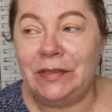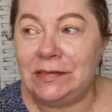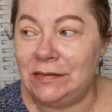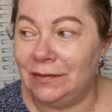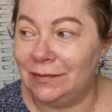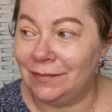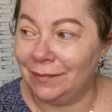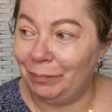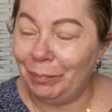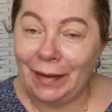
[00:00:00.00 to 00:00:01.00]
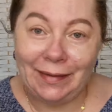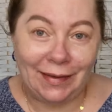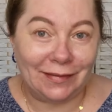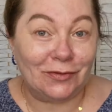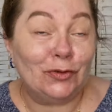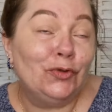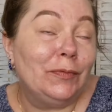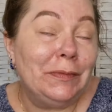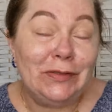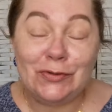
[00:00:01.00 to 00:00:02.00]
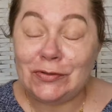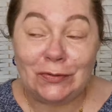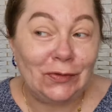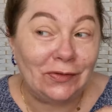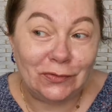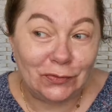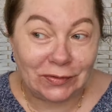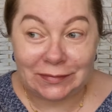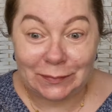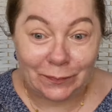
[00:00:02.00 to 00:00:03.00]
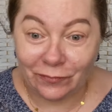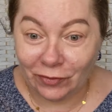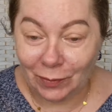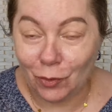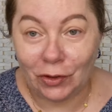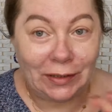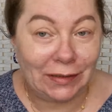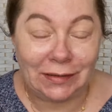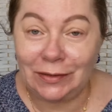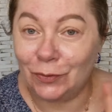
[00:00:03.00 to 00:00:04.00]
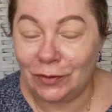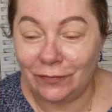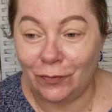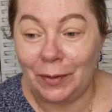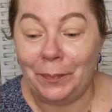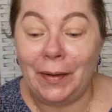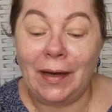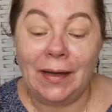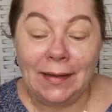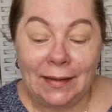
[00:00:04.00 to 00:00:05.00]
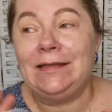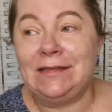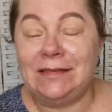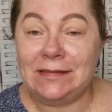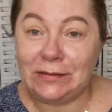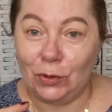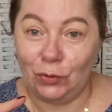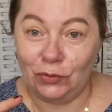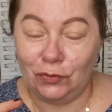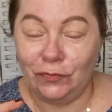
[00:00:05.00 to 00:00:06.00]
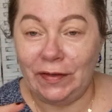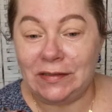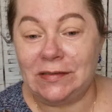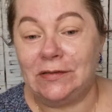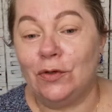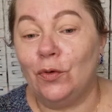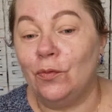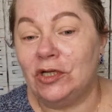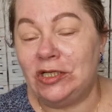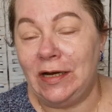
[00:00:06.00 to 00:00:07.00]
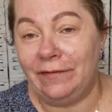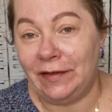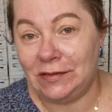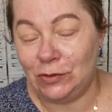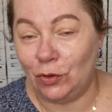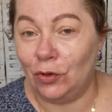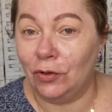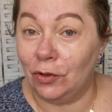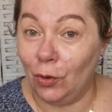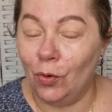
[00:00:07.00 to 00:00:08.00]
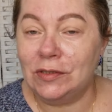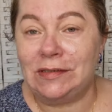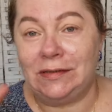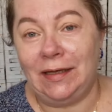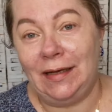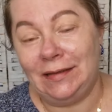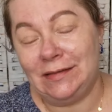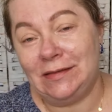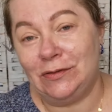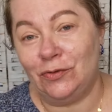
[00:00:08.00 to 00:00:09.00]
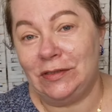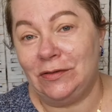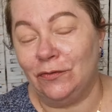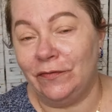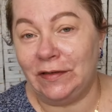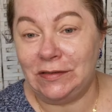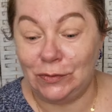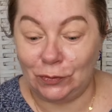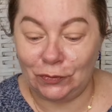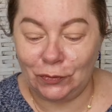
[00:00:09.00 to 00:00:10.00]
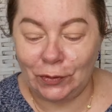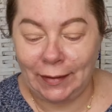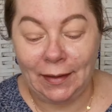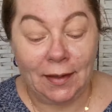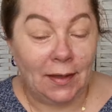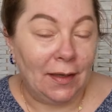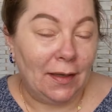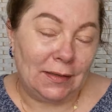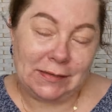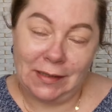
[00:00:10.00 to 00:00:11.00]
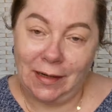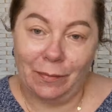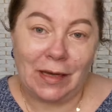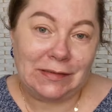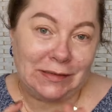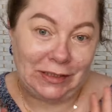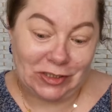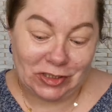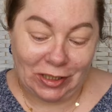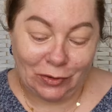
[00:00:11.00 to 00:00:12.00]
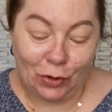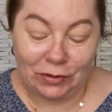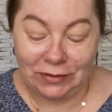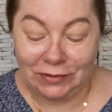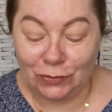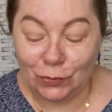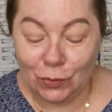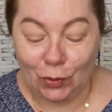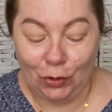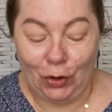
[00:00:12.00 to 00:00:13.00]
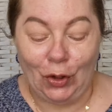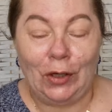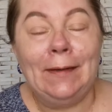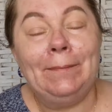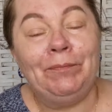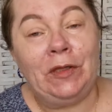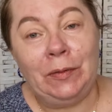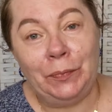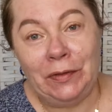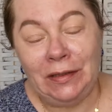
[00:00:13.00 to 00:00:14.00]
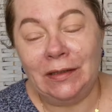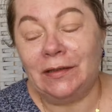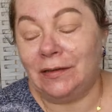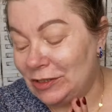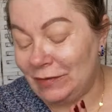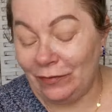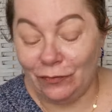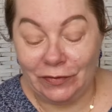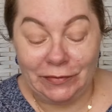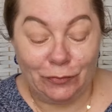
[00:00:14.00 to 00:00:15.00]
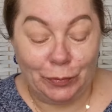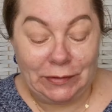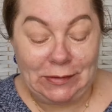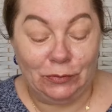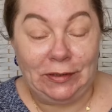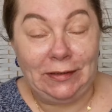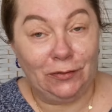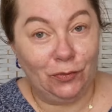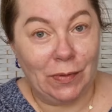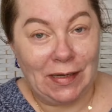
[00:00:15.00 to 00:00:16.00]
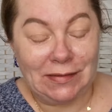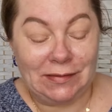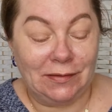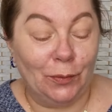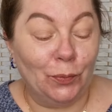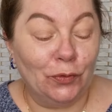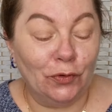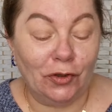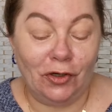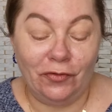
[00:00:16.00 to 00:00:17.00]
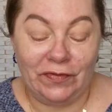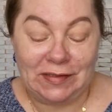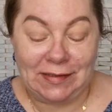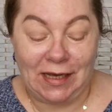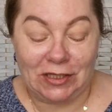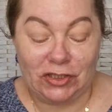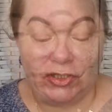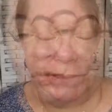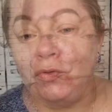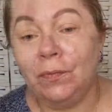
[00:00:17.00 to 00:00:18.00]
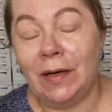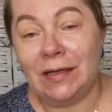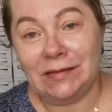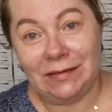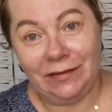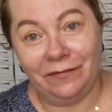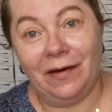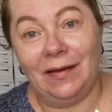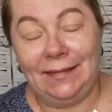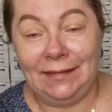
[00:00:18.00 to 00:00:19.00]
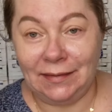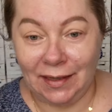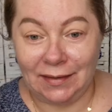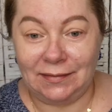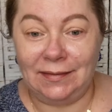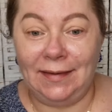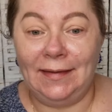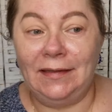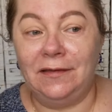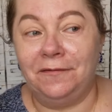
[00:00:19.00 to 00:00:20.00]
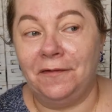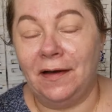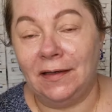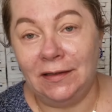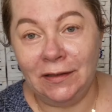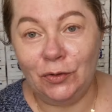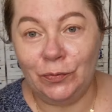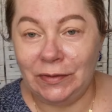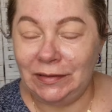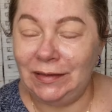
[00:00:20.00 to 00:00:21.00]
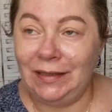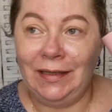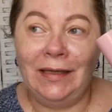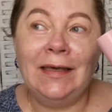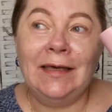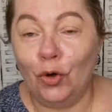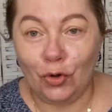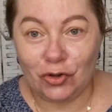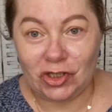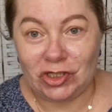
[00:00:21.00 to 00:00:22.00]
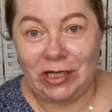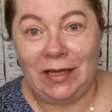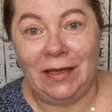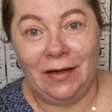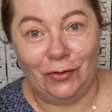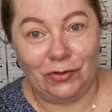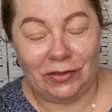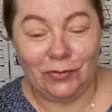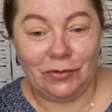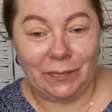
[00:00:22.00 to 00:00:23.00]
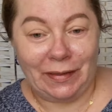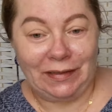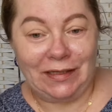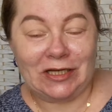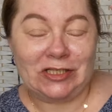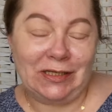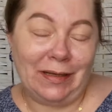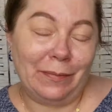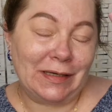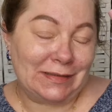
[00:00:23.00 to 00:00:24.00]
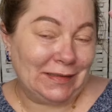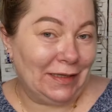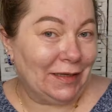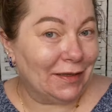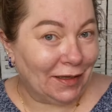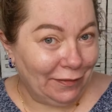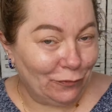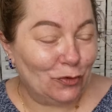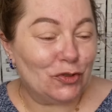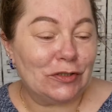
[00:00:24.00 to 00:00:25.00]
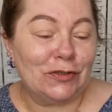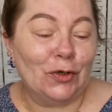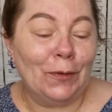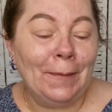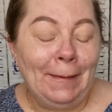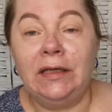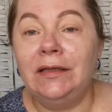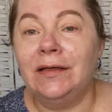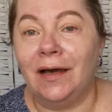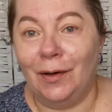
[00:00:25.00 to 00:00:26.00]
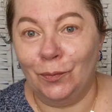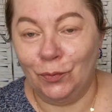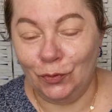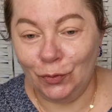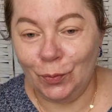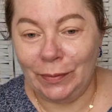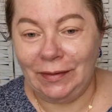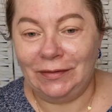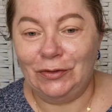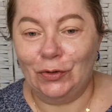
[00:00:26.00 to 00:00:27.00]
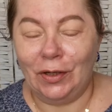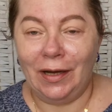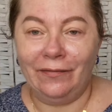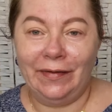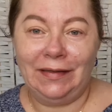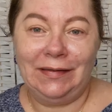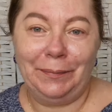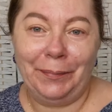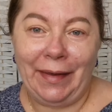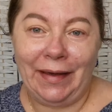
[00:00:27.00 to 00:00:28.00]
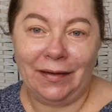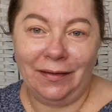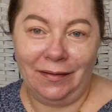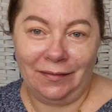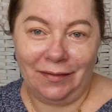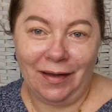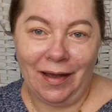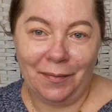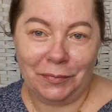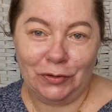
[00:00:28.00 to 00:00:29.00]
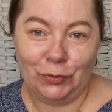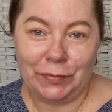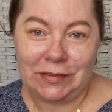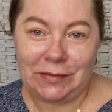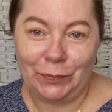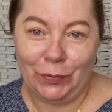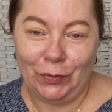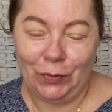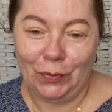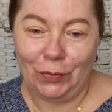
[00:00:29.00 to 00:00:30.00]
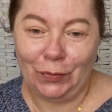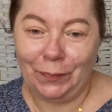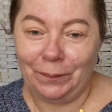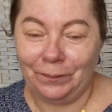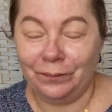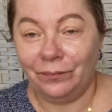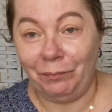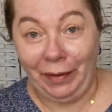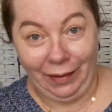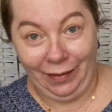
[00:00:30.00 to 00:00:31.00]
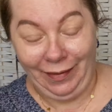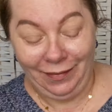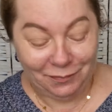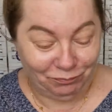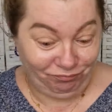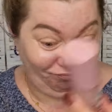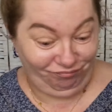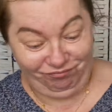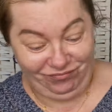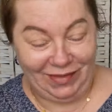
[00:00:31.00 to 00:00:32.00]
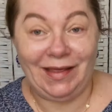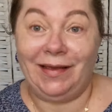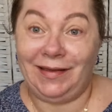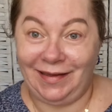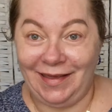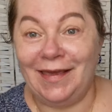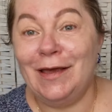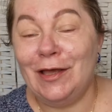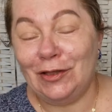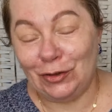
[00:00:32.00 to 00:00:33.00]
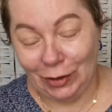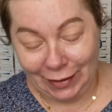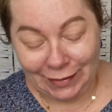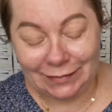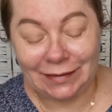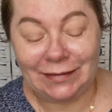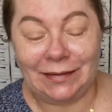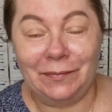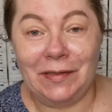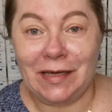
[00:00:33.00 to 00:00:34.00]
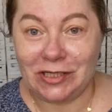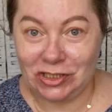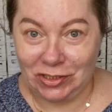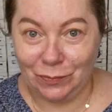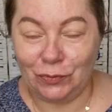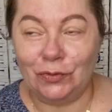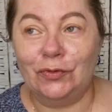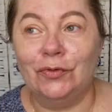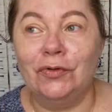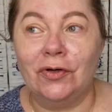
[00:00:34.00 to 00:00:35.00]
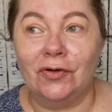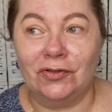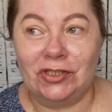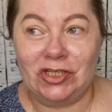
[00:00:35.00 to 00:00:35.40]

petites paillettes toutes minuscules, toutes vraiment qui on ne les voit pas. Elle existe en deux versions. Moi, j'ai la version rose. Elle existe aussi en version dorée. C'est la base que j'adore de tout mon cœur. Et puis, j'avais envie de vous présenter deux bases pour le visage. Une base qui va hydrater, qui va illuminer, prolonger le tenu des maquillage. C'est la base des révolutions. Hydra Bubble, donc avec des perles un tout petit peu perlées nacré Donc, elle est très, très bien. J'aime beaucoup quand